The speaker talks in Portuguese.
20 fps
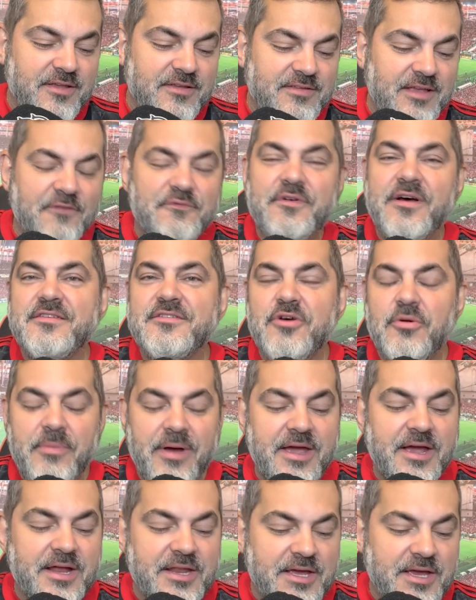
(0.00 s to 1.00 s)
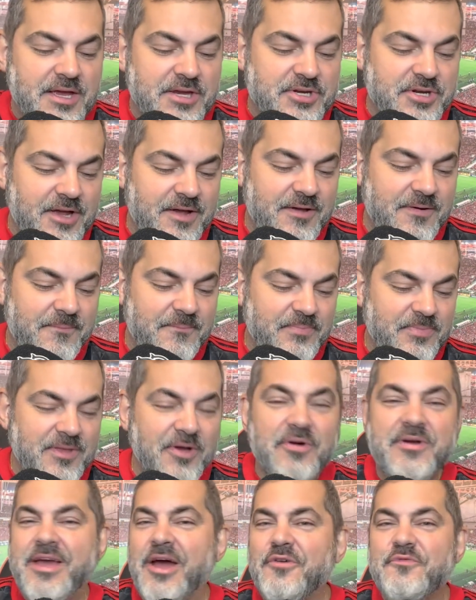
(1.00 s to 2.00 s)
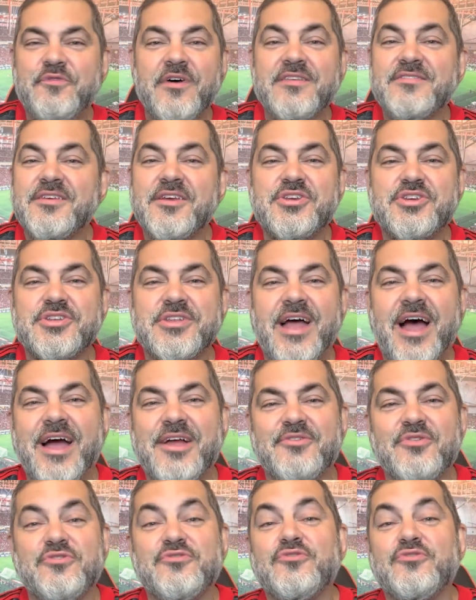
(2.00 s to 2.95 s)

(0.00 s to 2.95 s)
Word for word: quiser fazer uma igreja, eu quero fazer estádio.